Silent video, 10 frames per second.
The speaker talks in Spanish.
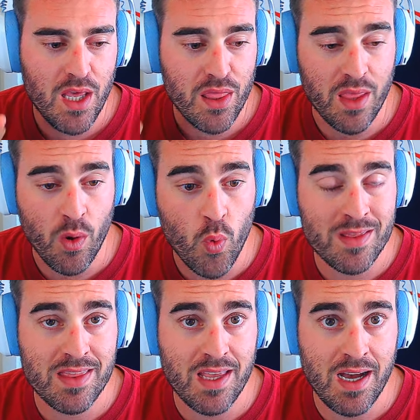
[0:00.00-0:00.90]

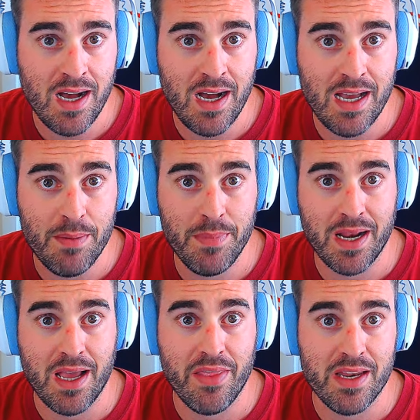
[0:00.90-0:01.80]
50
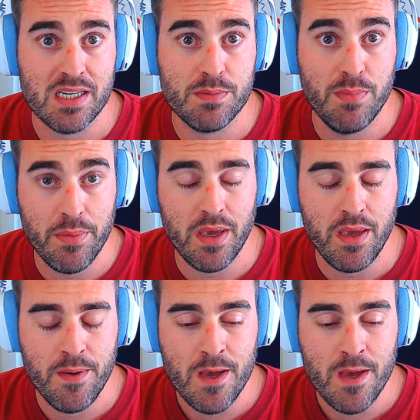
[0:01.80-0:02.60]
mercaderes bebé